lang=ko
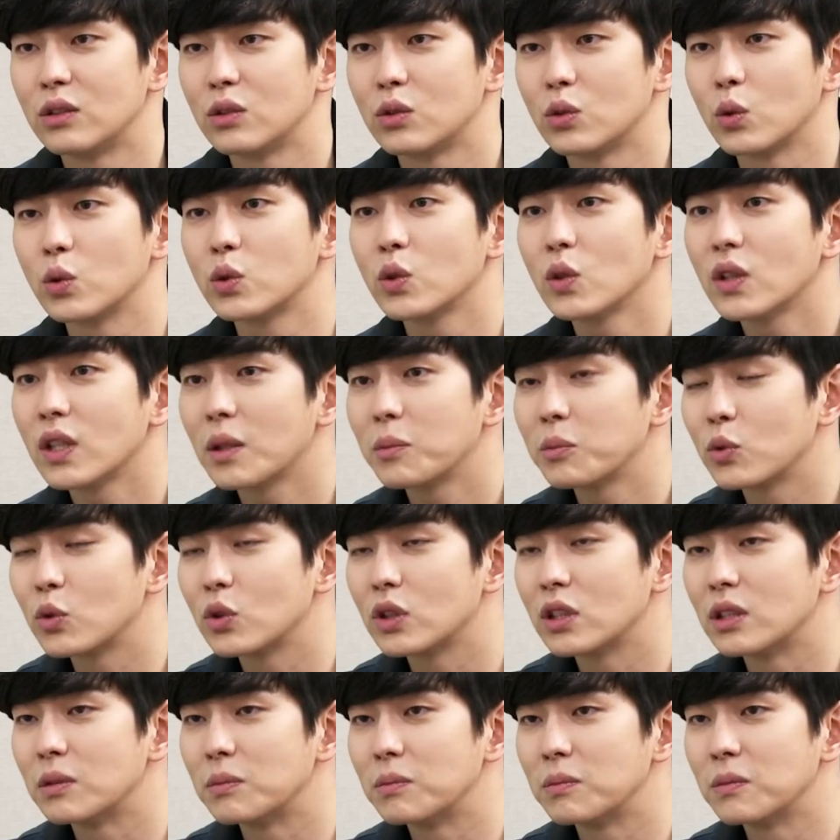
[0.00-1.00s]
조성
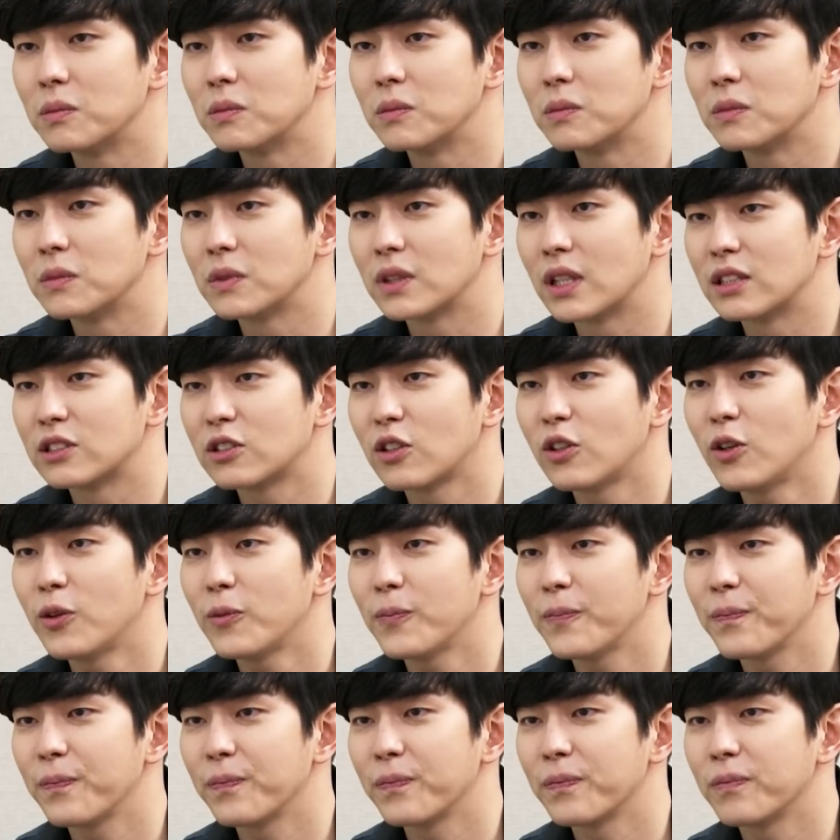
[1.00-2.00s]

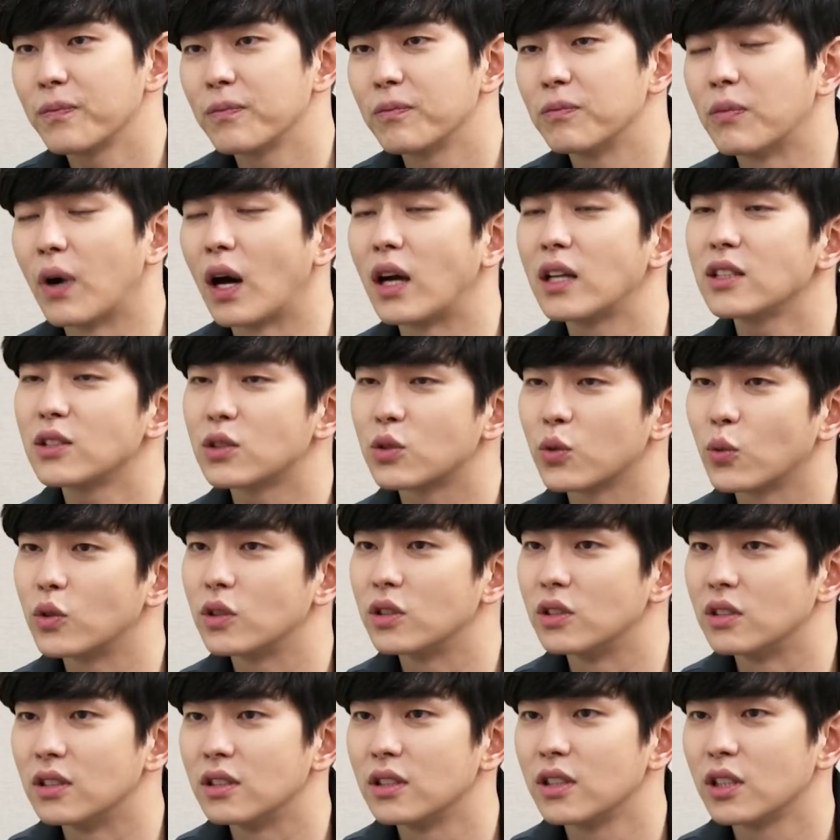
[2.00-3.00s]
감독님께서 많이
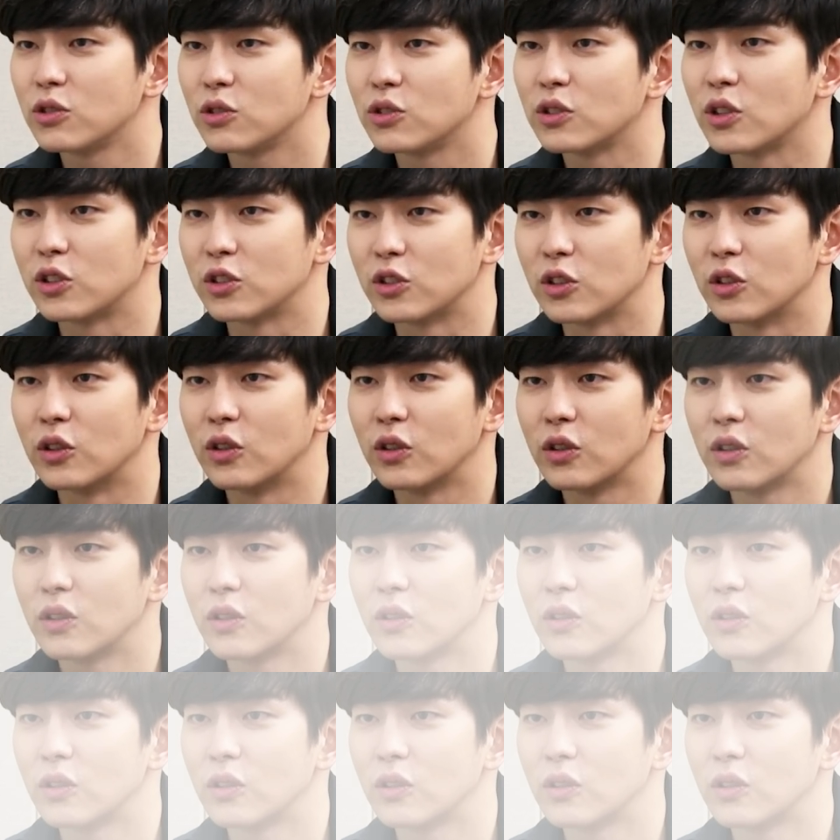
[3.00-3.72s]
조언을 해주셨죠.